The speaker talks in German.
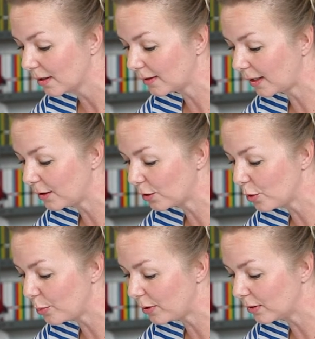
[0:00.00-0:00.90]
Dann die
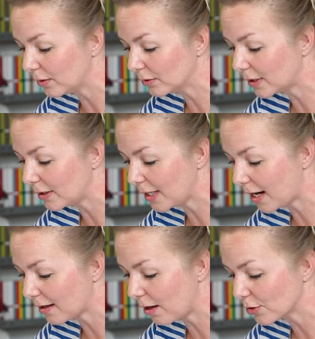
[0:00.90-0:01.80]
Knüppel unter den
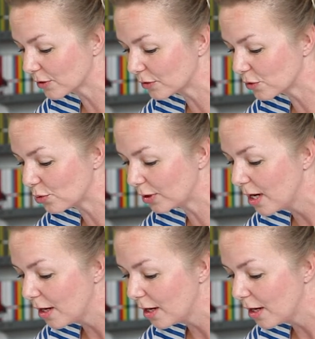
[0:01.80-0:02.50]
Jacken rausgezogen.